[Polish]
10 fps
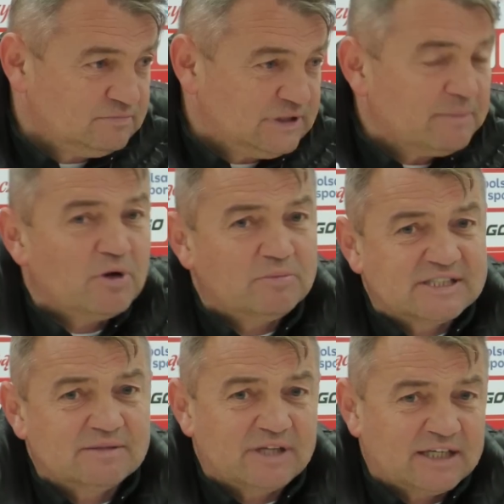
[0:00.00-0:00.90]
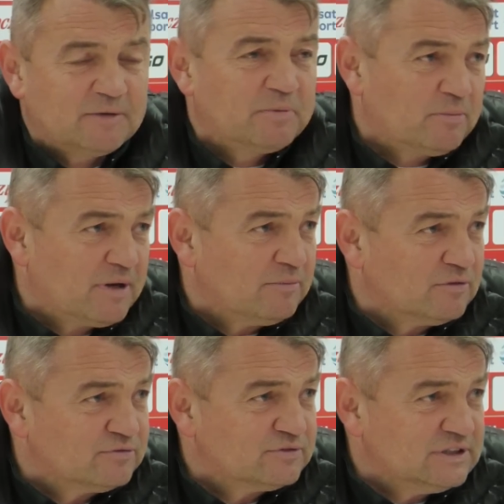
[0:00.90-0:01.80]
y, nie byłoby z tym takich
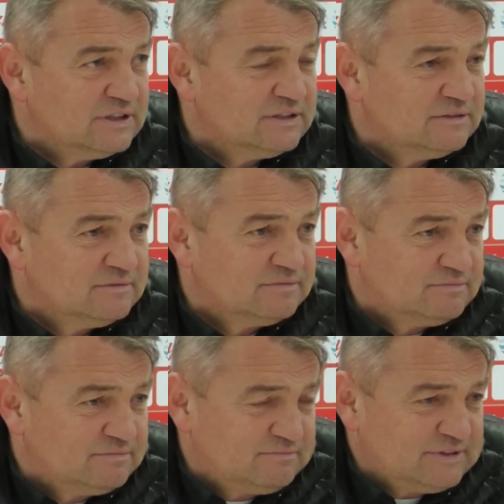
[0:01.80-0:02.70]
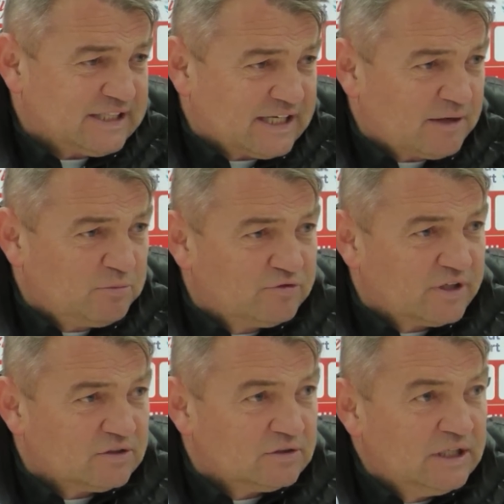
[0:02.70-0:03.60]
problemów. I tak jak
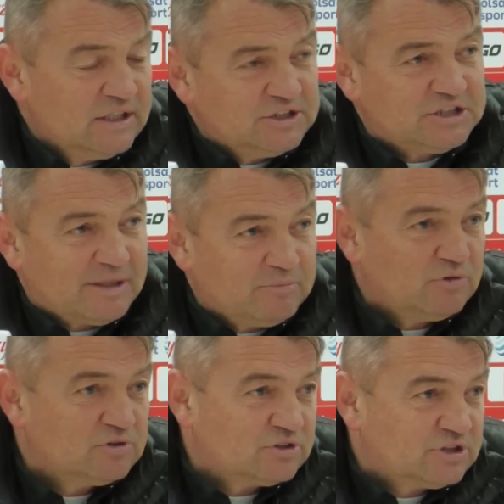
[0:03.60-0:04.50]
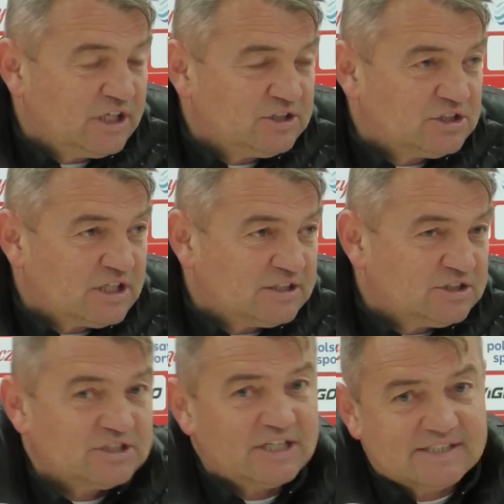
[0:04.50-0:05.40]
mówię, no, gdzieś tam było dotknięcie,
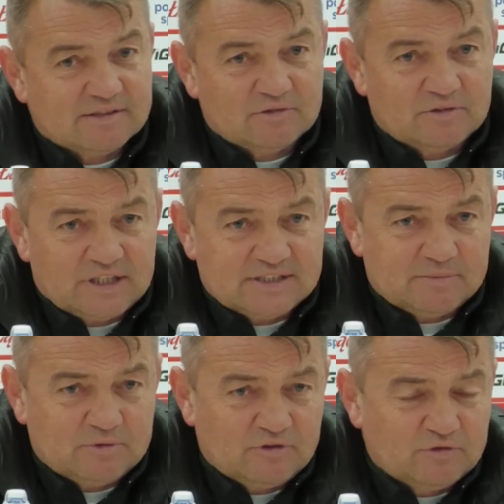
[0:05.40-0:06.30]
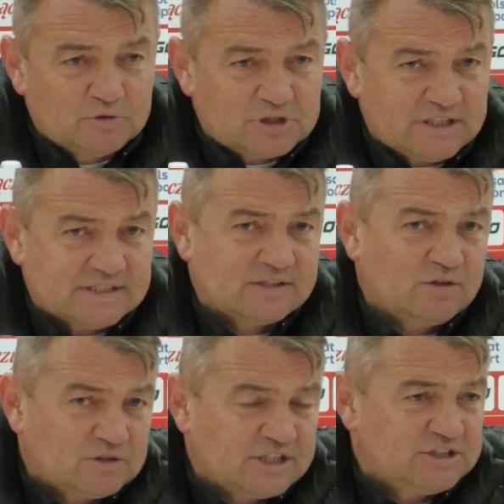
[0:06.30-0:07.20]
gdzieś ręce, ręce były w górze,
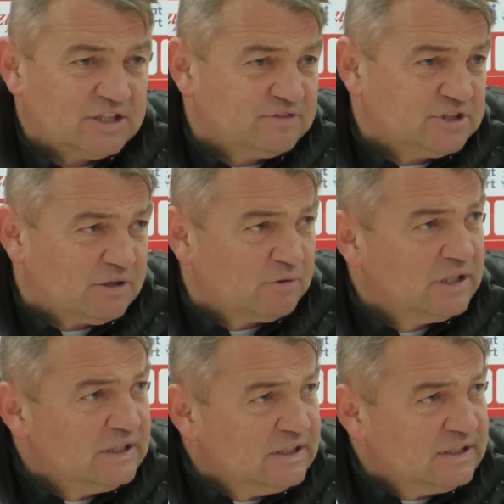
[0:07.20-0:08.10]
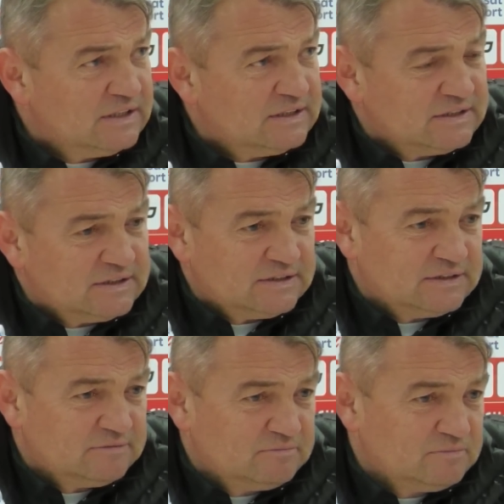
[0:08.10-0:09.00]
skoro sędzia widział. Y,
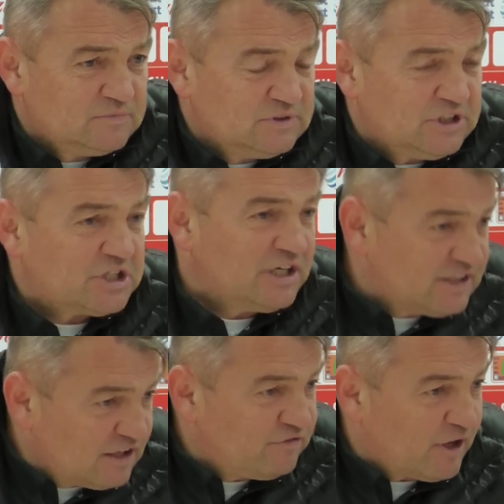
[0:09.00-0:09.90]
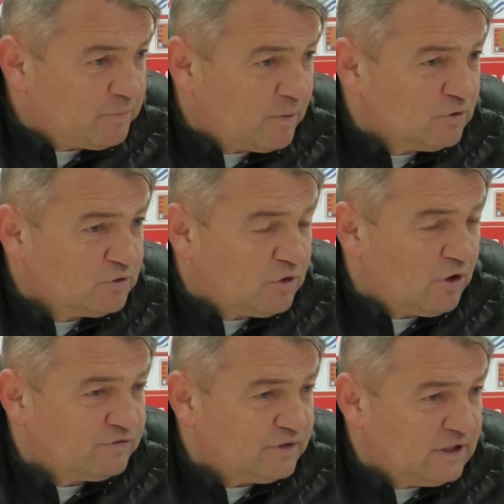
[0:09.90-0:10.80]
jeżeli ten war pomógł
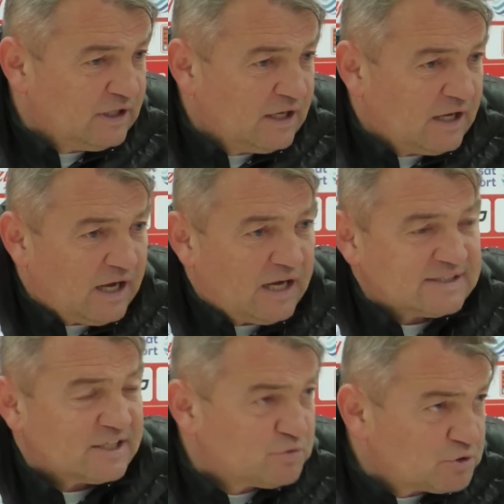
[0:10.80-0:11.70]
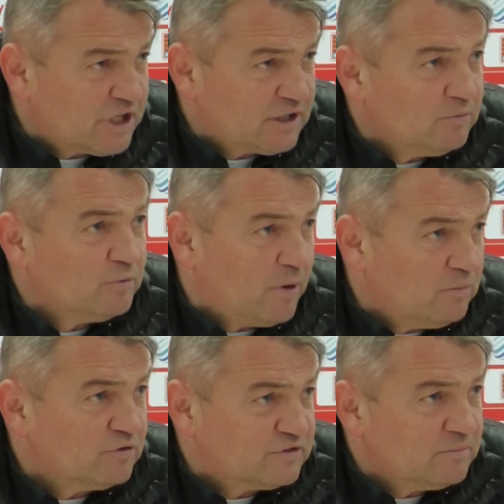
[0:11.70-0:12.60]
ruchowi, a zasłużenie mu
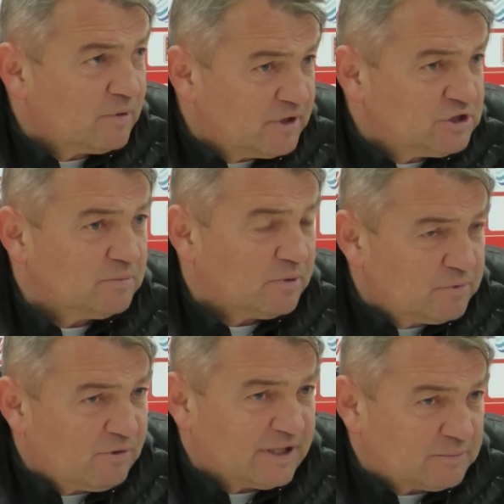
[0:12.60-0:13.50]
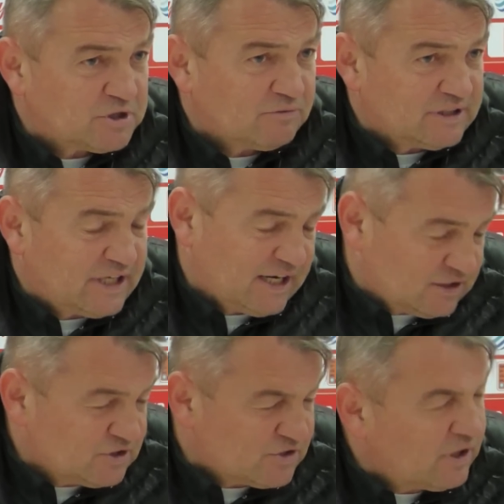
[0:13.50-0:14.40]
pomógł w tym momencie, bo była na przykład ręka,
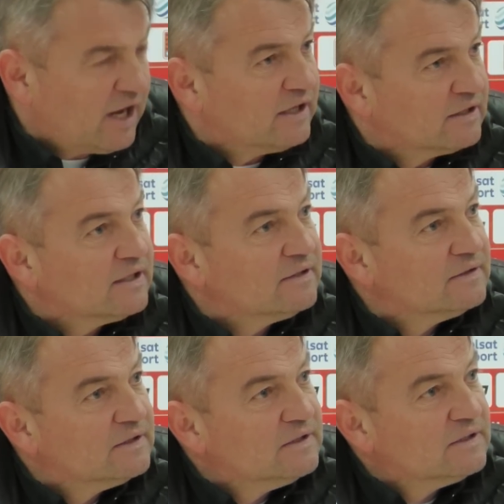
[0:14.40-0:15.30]
to jest okej, okay, nie?